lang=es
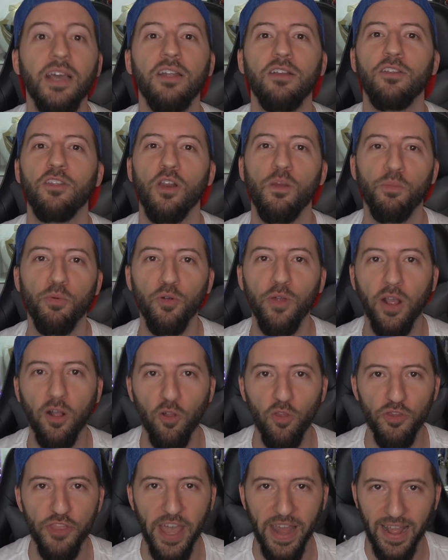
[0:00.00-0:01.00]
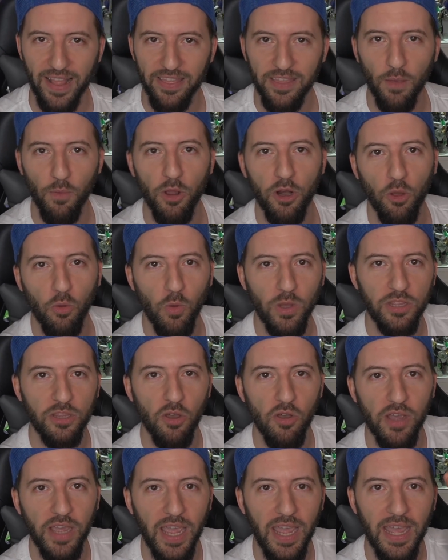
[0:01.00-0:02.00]
no te lo pude contar antes. Bueno,
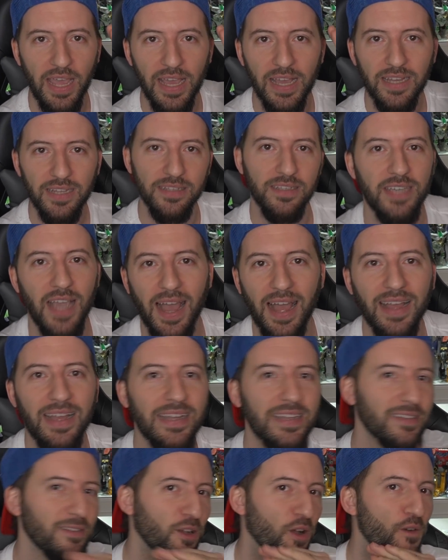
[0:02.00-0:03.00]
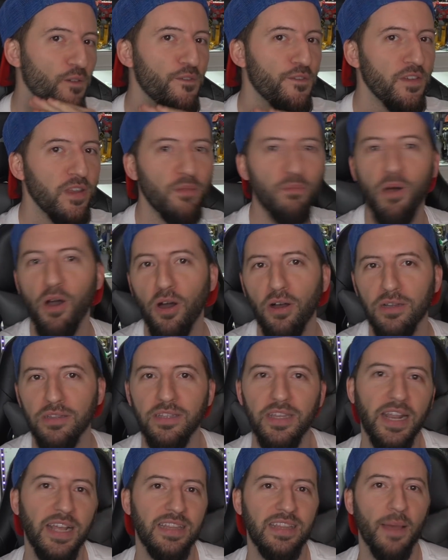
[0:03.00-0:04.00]
cuestión que ya confirmó
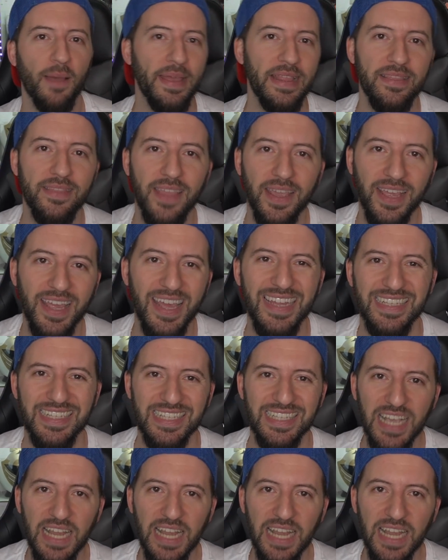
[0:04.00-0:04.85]
directamente que se